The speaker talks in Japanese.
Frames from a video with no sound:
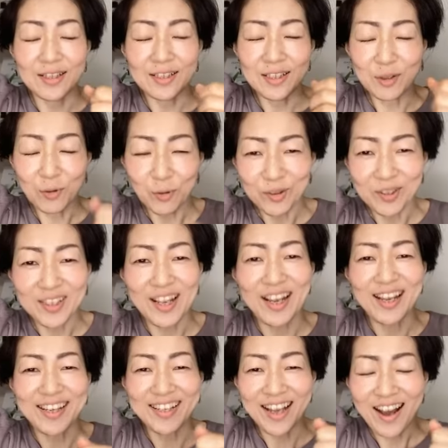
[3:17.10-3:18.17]
煮込ん
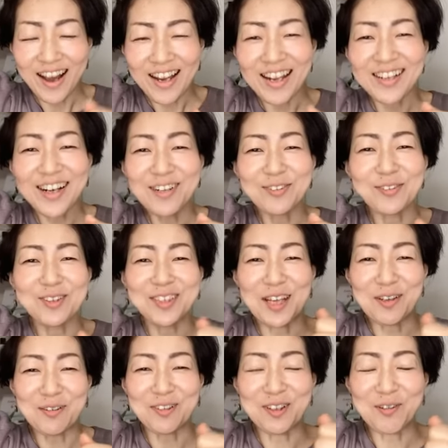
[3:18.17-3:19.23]
で柔らかくした
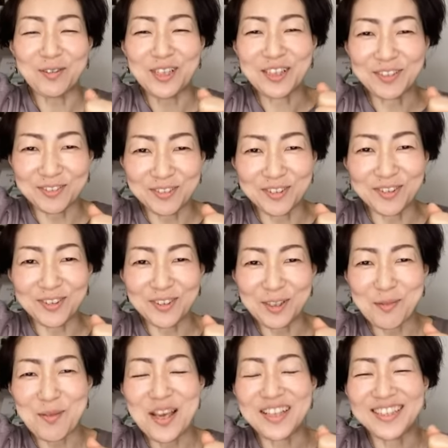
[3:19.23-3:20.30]
ようなお肉を
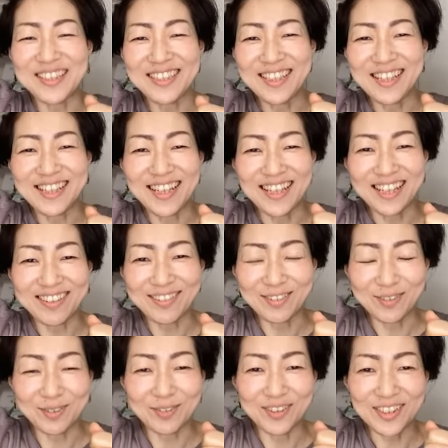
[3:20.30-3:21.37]
イメージしていただく
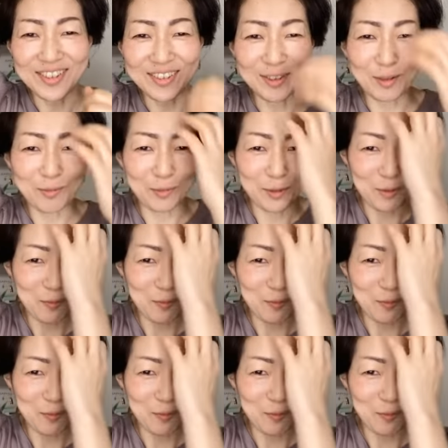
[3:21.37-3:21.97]
といいと思